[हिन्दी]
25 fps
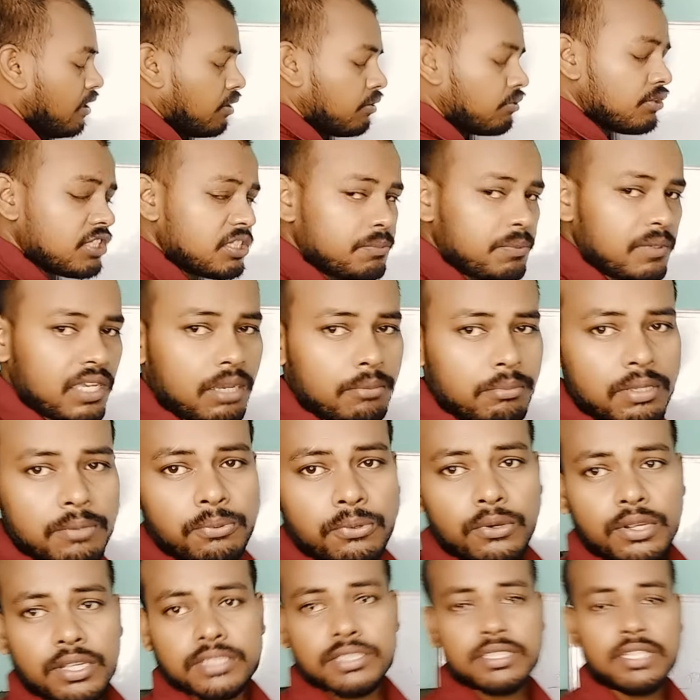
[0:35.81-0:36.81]
तो इस पर हमें
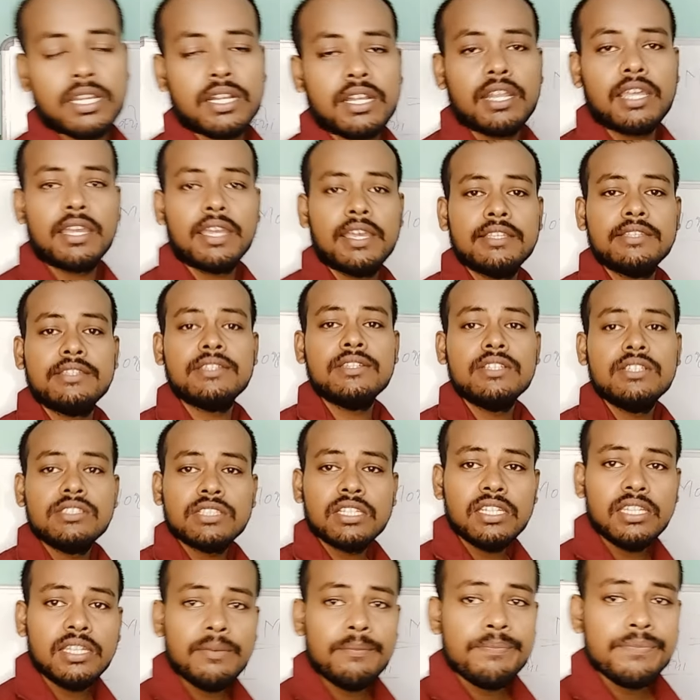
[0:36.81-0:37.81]
फोकस करना है गाइज
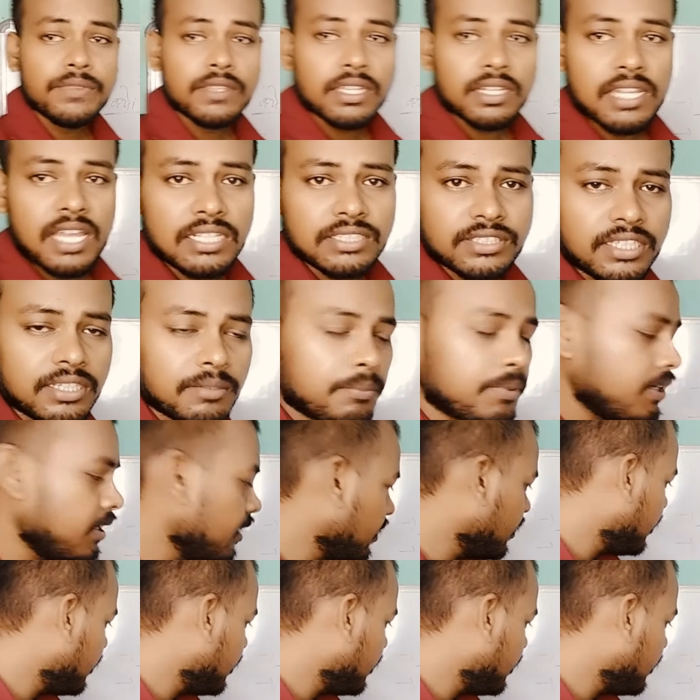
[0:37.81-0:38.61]
चलिए लास्ट तक बने